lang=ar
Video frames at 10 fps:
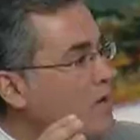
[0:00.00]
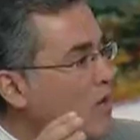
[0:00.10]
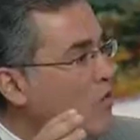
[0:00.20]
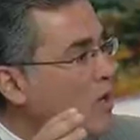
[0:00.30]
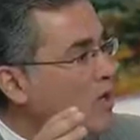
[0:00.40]

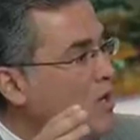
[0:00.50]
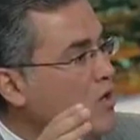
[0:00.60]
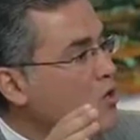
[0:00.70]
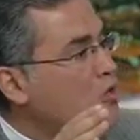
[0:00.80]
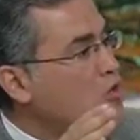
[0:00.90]
الاول
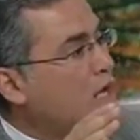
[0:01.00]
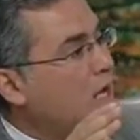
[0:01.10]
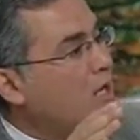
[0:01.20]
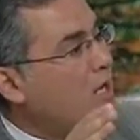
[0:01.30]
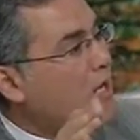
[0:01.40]
جزء
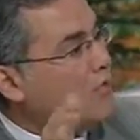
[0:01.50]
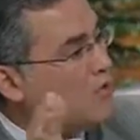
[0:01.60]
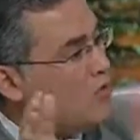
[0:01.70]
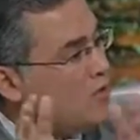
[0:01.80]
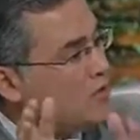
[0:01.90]
على
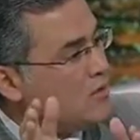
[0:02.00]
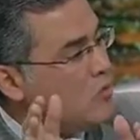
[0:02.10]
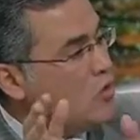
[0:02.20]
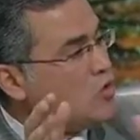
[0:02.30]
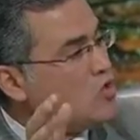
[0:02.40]
الاخوان
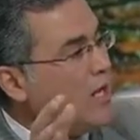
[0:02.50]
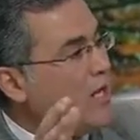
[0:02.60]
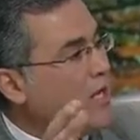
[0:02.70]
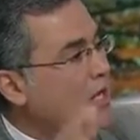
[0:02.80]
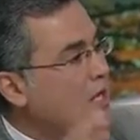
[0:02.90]
طيب. وجزء آه.
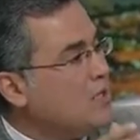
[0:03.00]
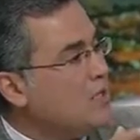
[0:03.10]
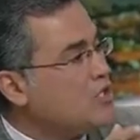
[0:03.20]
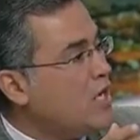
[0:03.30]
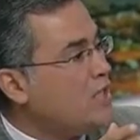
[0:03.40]
على
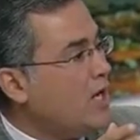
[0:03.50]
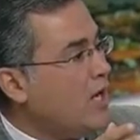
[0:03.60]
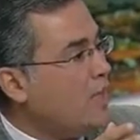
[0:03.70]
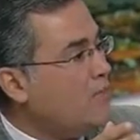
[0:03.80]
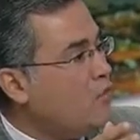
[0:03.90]
الشان
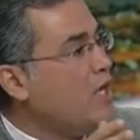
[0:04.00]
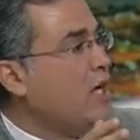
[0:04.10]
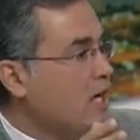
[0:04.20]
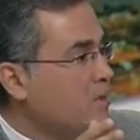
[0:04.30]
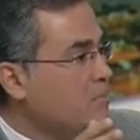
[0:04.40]
العام
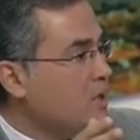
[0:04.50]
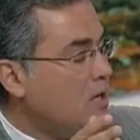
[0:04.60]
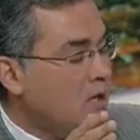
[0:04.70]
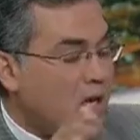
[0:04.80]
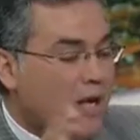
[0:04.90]
والاعلام
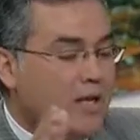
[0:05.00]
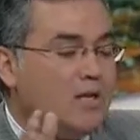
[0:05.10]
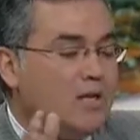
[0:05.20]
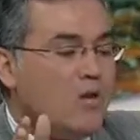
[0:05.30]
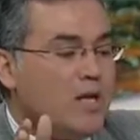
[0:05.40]
آه.
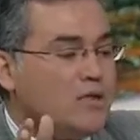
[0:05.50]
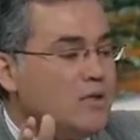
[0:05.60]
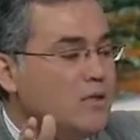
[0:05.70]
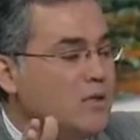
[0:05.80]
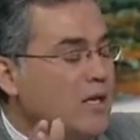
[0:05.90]
الاخوان
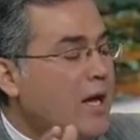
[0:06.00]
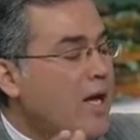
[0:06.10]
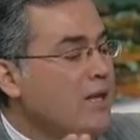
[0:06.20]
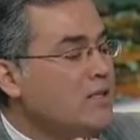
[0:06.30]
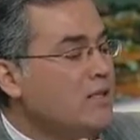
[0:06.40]

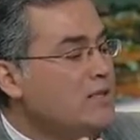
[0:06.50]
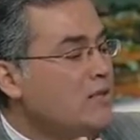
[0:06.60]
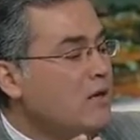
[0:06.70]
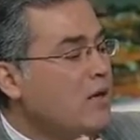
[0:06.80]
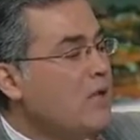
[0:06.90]
احيانا
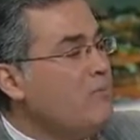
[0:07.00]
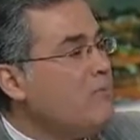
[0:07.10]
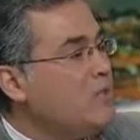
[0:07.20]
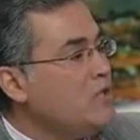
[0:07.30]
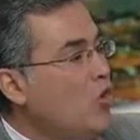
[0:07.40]
كثيره لم
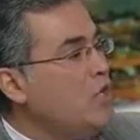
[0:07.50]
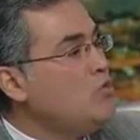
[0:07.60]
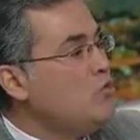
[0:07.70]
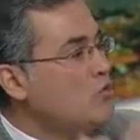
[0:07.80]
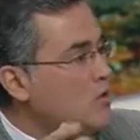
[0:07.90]

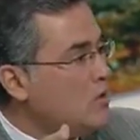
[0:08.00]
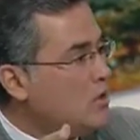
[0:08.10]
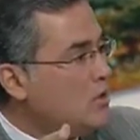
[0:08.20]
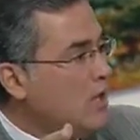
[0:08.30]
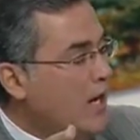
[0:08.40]
يعلنوا
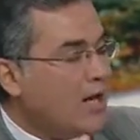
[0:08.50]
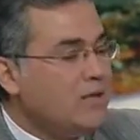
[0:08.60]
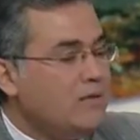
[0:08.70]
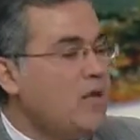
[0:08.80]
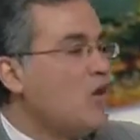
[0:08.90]

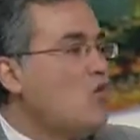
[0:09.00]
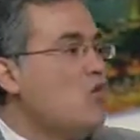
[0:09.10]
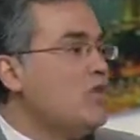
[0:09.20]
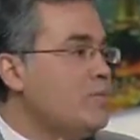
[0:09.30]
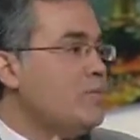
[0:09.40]
عن ما
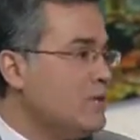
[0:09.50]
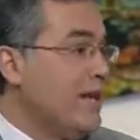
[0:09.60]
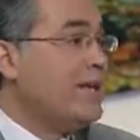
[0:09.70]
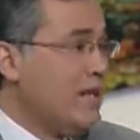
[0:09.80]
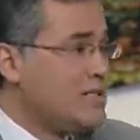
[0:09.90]
يقومون به
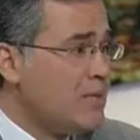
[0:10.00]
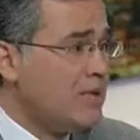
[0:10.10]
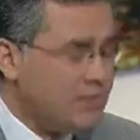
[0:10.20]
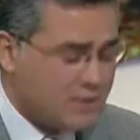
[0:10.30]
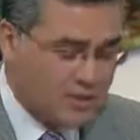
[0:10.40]
يعني على سبيل
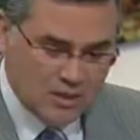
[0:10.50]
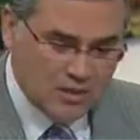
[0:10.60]
المثال